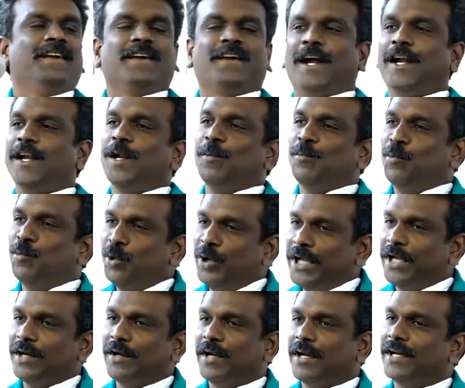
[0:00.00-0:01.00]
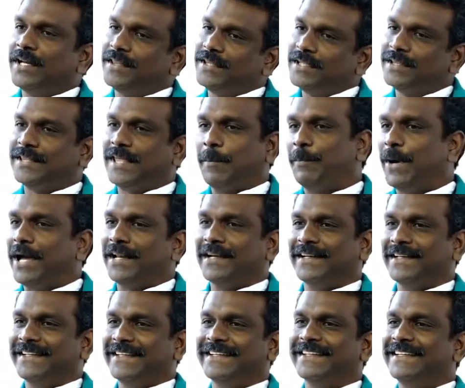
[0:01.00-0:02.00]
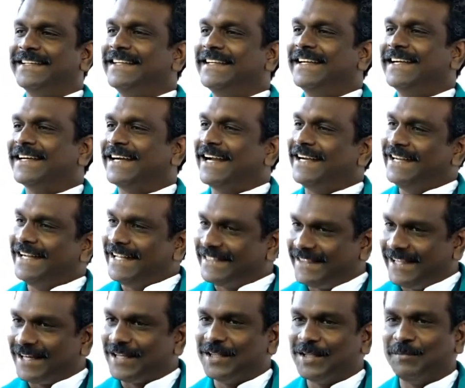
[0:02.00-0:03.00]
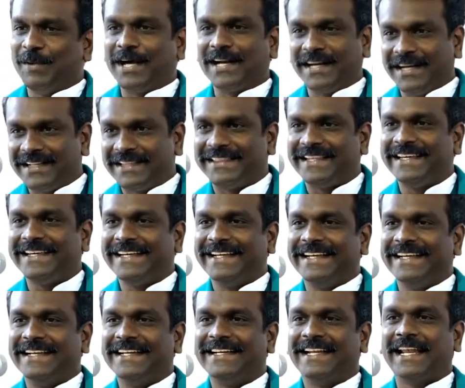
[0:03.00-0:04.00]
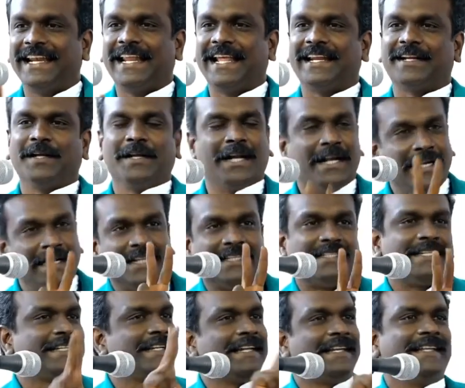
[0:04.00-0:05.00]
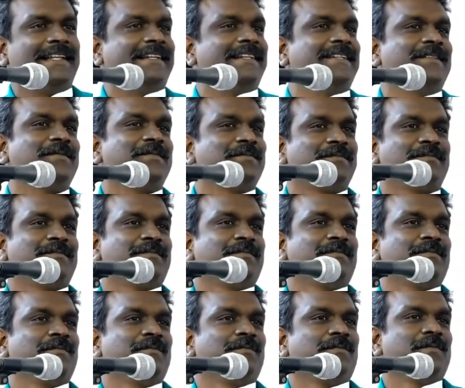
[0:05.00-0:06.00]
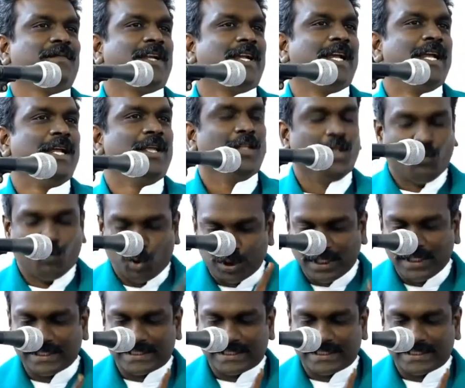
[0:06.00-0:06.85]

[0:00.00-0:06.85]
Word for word: கண்ணை மூடிக்கணுன்றது தப்பாக இருக்குது கண்ணை திறந்து பாருன்றது நல்லா இருக்கு ரெண்டு சிக்கல் இருக்கு இந்த முதல்